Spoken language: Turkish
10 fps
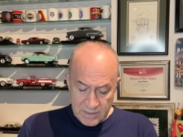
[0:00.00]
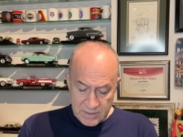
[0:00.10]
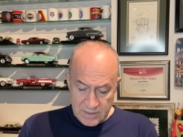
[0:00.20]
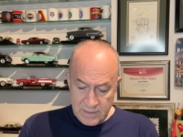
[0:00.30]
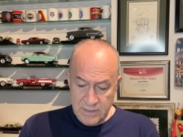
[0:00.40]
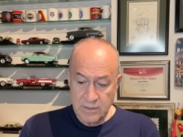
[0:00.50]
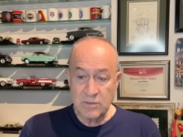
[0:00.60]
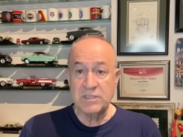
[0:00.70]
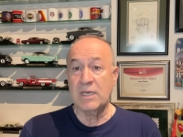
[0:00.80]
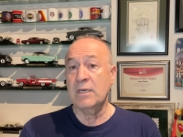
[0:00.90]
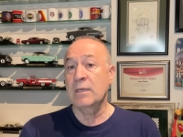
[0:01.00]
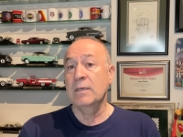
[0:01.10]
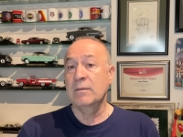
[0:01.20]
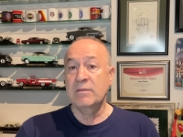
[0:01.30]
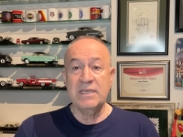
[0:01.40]
e, işte
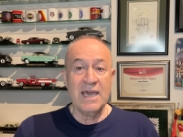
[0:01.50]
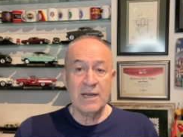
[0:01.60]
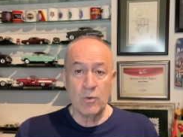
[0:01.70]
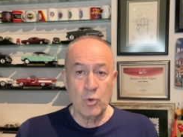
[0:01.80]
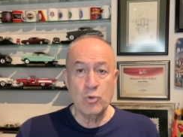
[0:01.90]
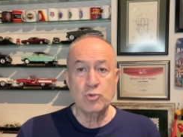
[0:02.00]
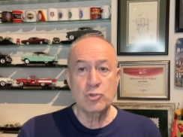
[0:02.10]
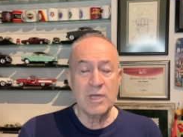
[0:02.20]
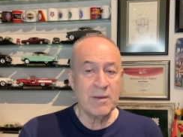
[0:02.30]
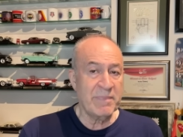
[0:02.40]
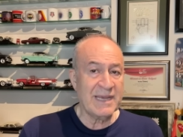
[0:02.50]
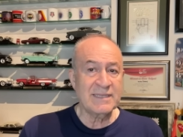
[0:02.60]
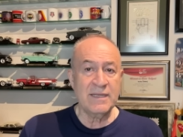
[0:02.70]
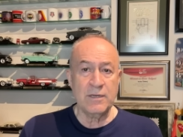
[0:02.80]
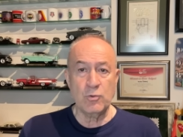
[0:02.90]
diğer oyuncular,
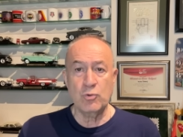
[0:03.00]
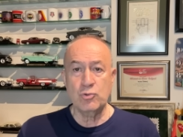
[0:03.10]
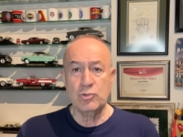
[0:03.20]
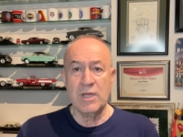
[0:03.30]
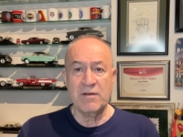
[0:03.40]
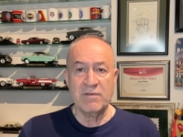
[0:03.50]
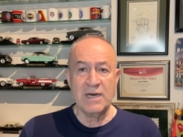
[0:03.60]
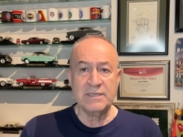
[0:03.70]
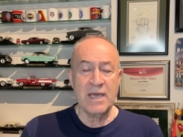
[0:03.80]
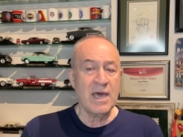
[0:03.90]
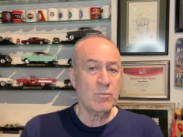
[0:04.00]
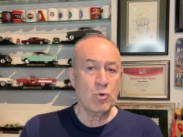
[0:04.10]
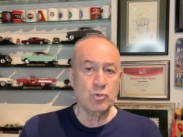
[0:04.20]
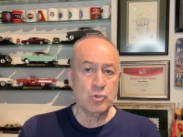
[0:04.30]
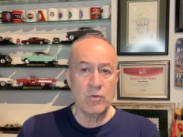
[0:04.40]
beklenen oyuncular var.
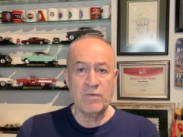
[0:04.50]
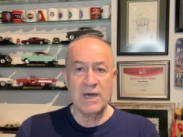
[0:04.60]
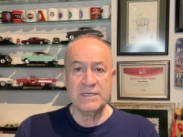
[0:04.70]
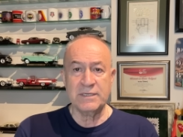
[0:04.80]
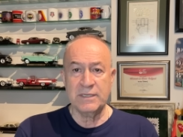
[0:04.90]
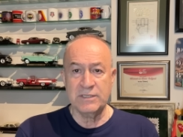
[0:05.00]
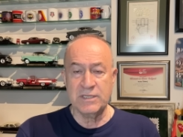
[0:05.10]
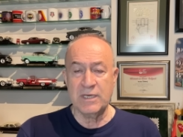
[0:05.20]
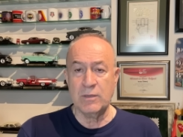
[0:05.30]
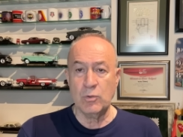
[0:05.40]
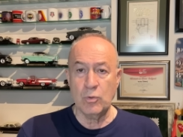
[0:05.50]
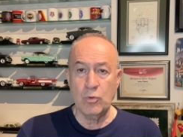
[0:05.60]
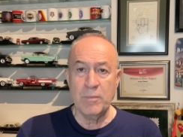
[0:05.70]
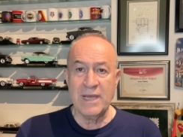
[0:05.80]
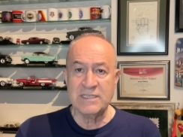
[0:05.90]
Hermoso var, işte
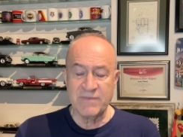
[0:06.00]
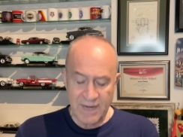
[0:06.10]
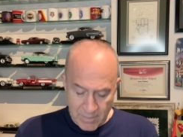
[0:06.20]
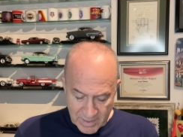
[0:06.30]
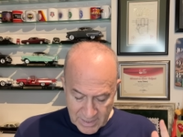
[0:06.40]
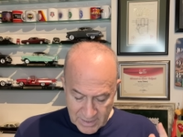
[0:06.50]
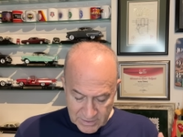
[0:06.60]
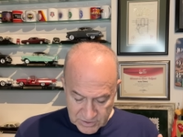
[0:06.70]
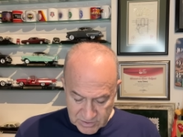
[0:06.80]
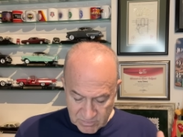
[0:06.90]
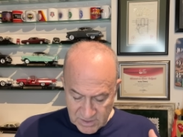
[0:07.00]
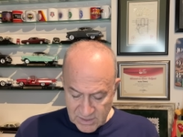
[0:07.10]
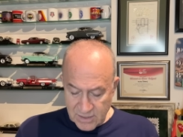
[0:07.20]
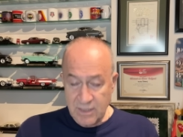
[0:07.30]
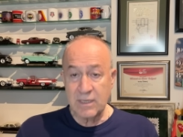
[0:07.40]
Hummels var ama şimdi
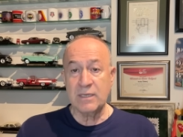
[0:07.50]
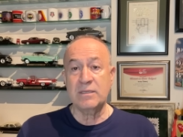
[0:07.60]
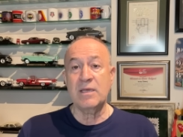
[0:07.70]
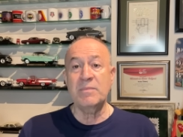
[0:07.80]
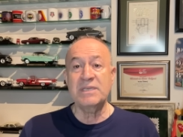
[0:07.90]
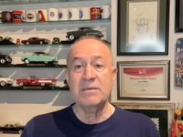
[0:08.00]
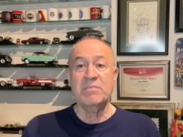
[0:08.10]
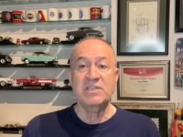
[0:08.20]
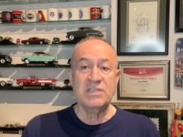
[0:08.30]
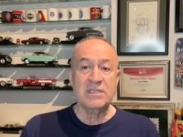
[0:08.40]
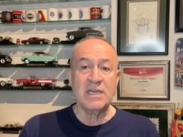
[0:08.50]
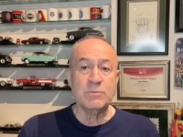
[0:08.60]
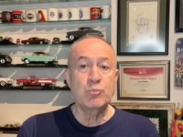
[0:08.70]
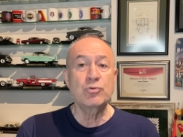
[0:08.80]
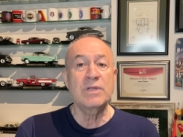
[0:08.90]
e, tabii ki
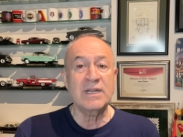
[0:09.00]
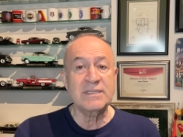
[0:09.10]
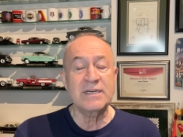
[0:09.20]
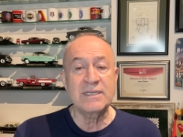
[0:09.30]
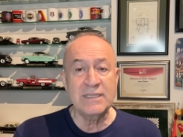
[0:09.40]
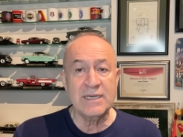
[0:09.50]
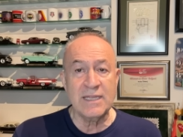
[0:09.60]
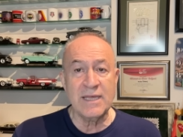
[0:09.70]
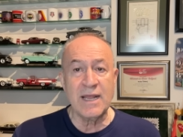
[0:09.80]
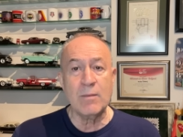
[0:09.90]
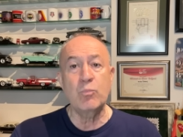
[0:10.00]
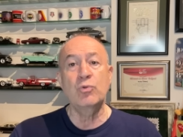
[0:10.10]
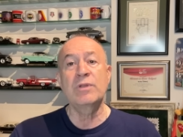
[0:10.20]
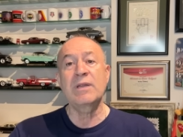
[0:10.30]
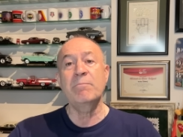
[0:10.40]
Beşiktaş bunlara takılı kalarak,
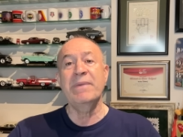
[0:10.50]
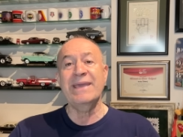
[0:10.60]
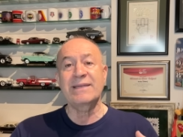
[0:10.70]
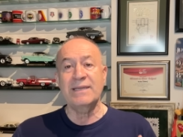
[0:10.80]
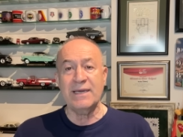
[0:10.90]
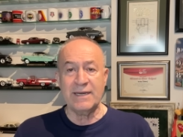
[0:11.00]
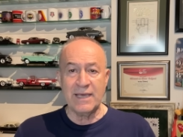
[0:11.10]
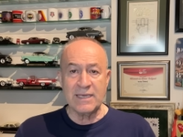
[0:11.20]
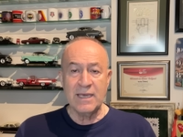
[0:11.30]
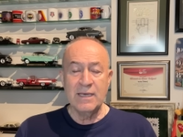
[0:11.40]
bunları bekleyerek